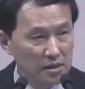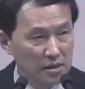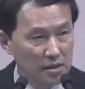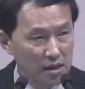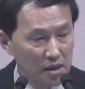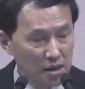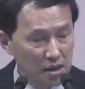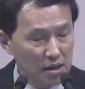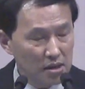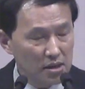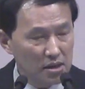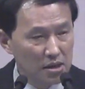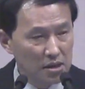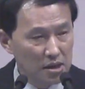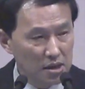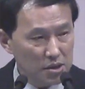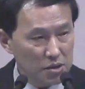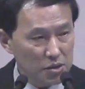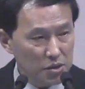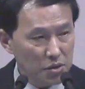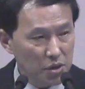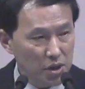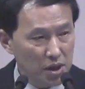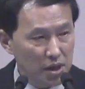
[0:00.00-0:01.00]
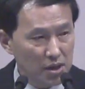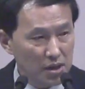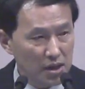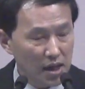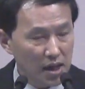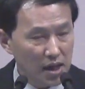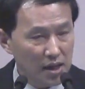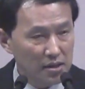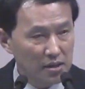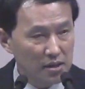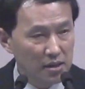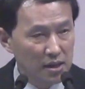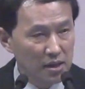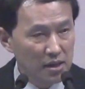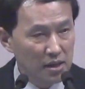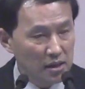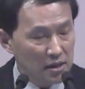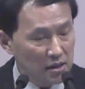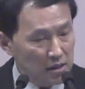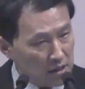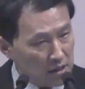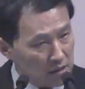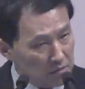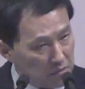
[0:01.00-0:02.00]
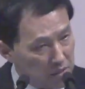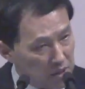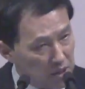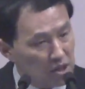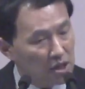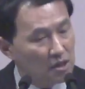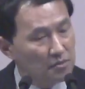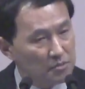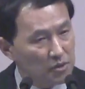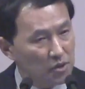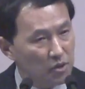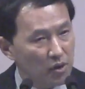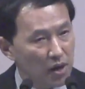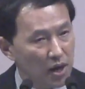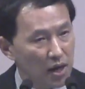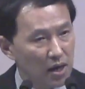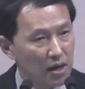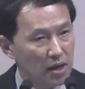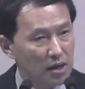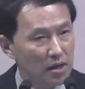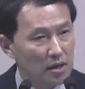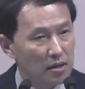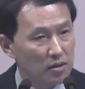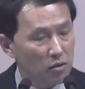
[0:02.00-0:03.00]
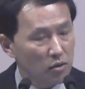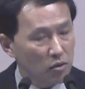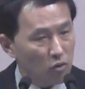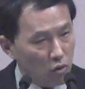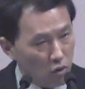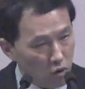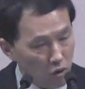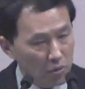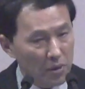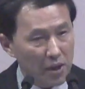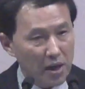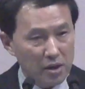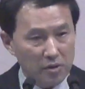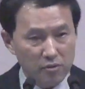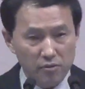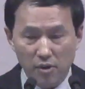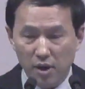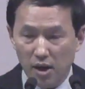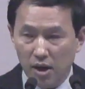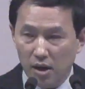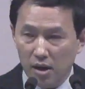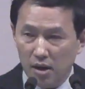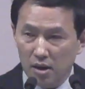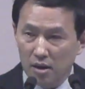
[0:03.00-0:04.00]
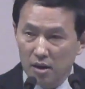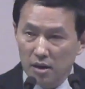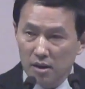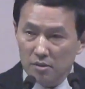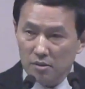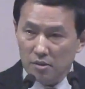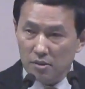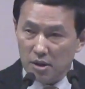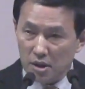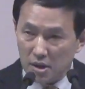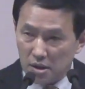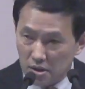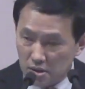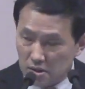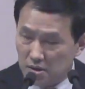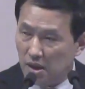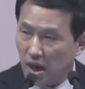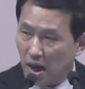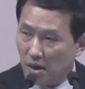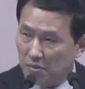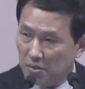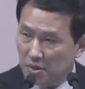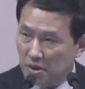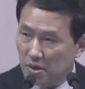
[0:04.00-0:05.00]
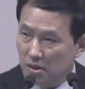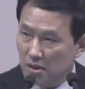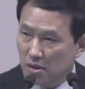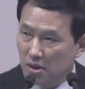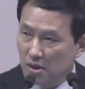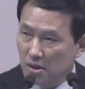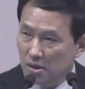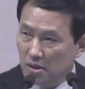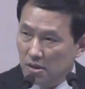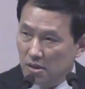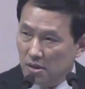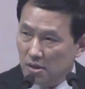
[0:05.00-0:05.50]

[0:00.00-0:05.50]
이 그리스도에 대한 믿음과 고백과 또 응답을